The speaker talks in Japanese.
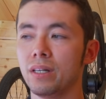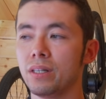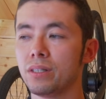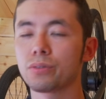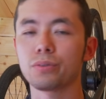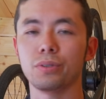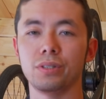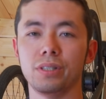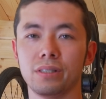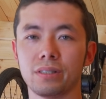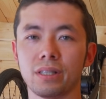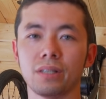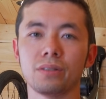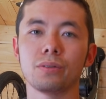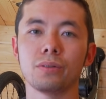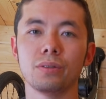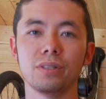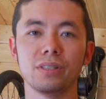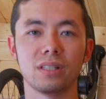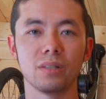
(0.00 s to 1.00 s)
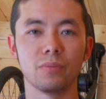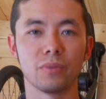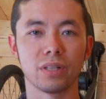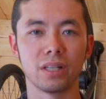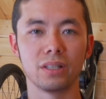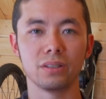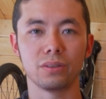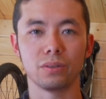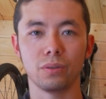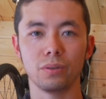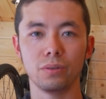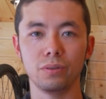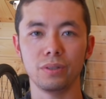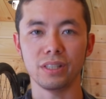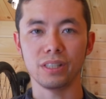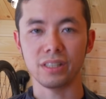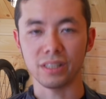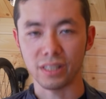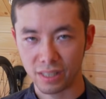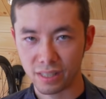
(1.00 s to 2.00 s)
少し参考にしてもらえると
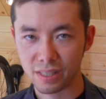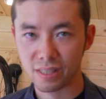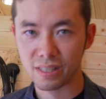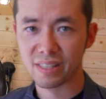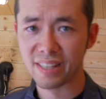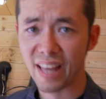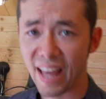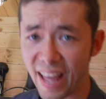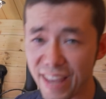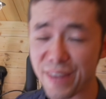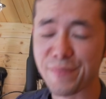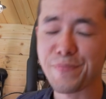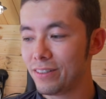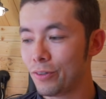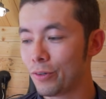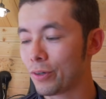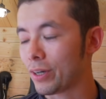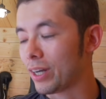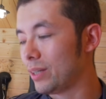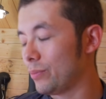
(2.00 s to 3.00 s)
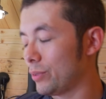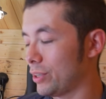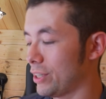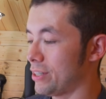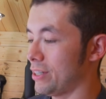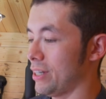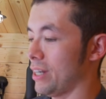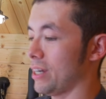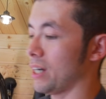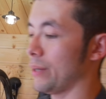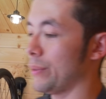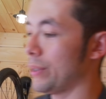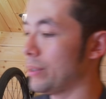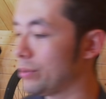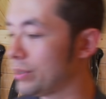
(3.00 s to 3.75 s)
嬉しいです。はい。他にもですね、カフェ